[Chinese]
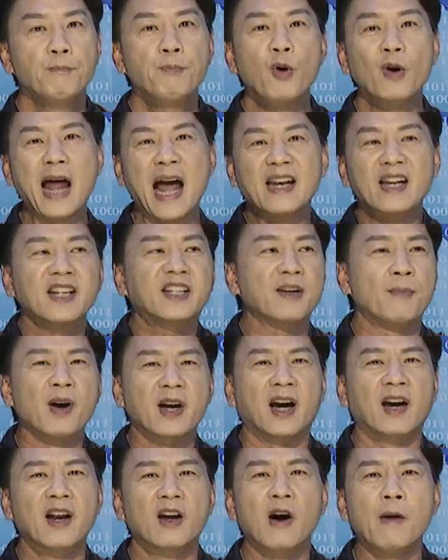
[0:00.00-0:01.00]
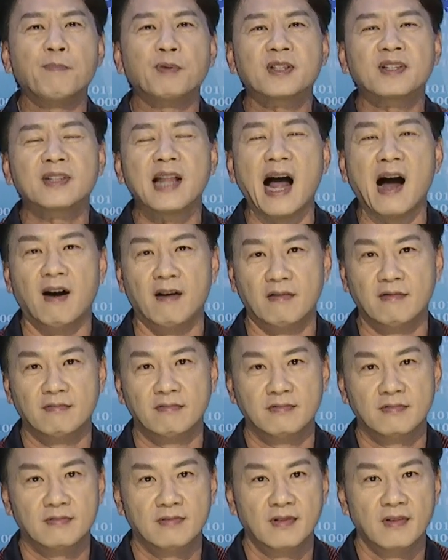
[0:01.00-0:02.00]
不然你怎么可能会不知道？
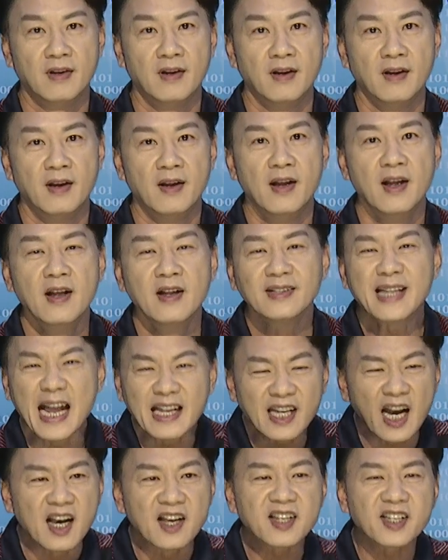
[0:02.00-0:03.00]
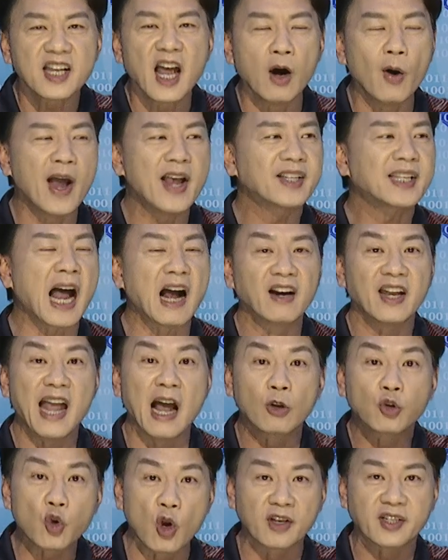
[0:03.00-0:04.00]
在这个社会上，你
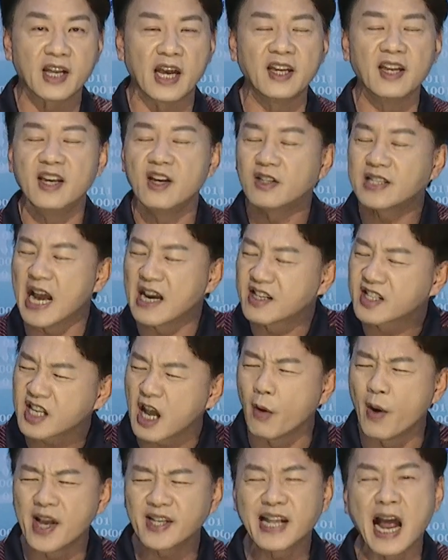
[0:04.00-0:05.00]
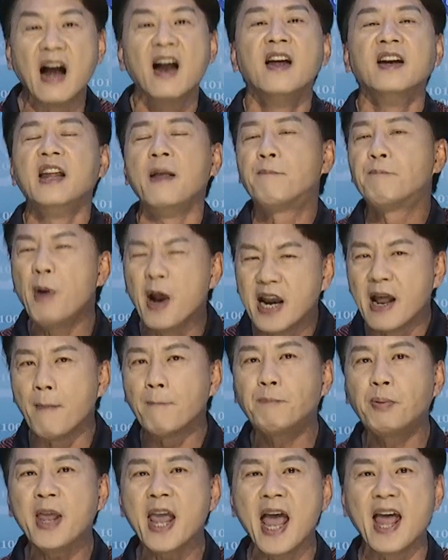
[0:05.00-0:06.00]
要做生意，在社会上你不
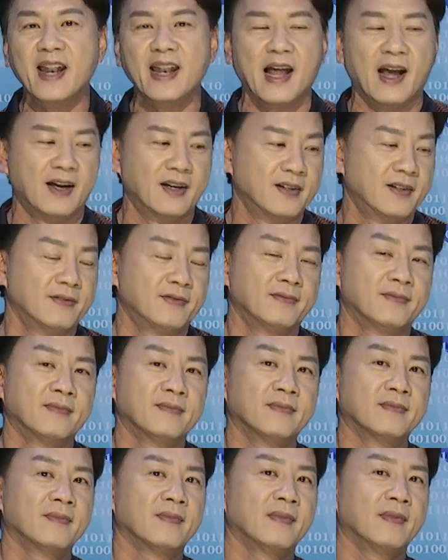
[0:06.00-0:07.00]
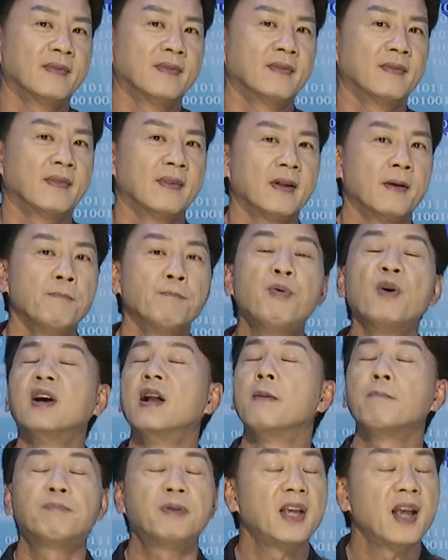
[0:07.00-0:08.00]
能骗呐，不
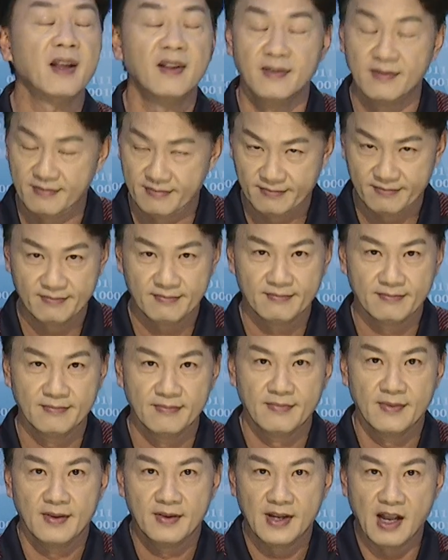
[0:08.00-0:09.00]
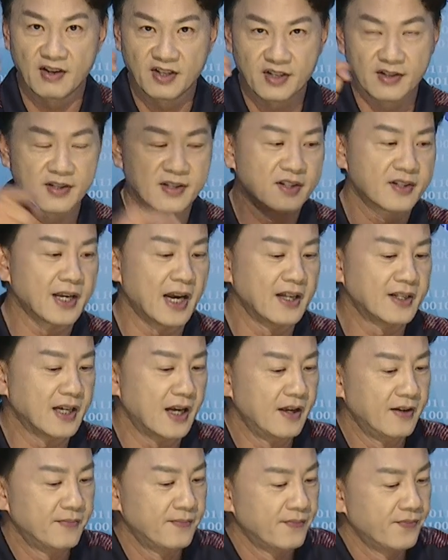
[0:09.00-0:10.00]
能骗，要实实在
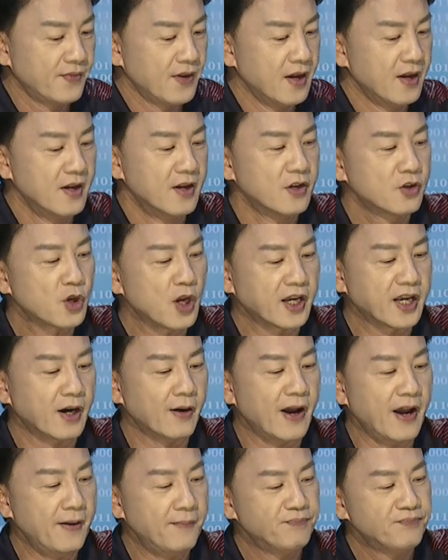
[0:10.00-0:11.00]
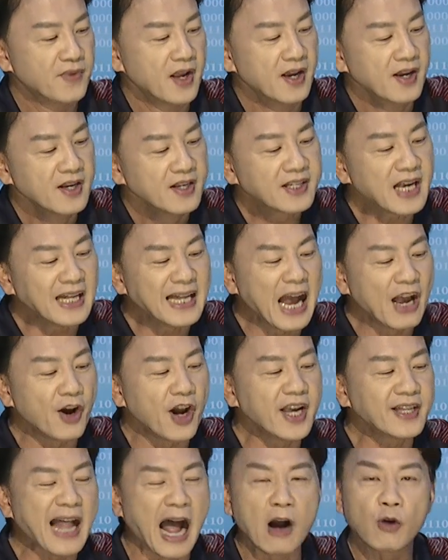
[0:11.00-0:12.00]
在。所以各位，现在
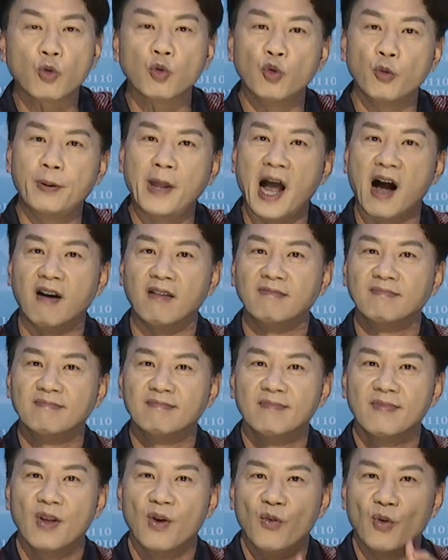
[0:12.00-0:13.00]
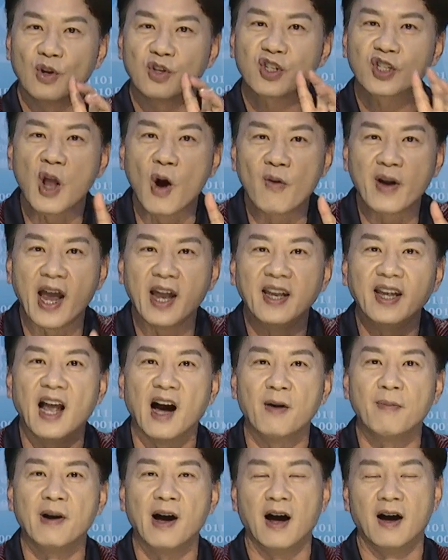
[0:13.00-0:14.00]
有一张股票，我送给
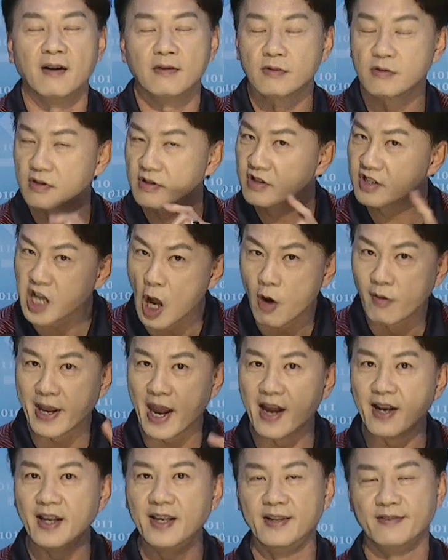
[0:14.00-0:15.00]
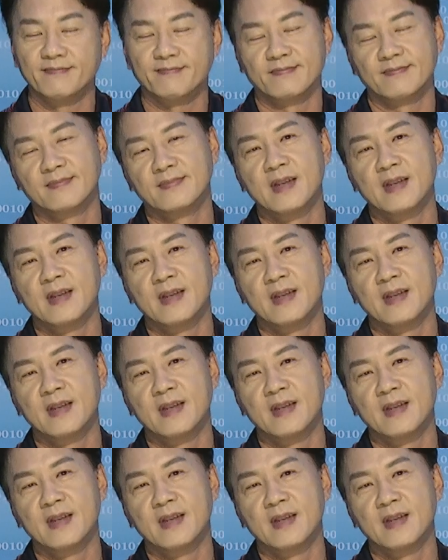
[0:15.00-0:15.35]
你，好不好？送给你，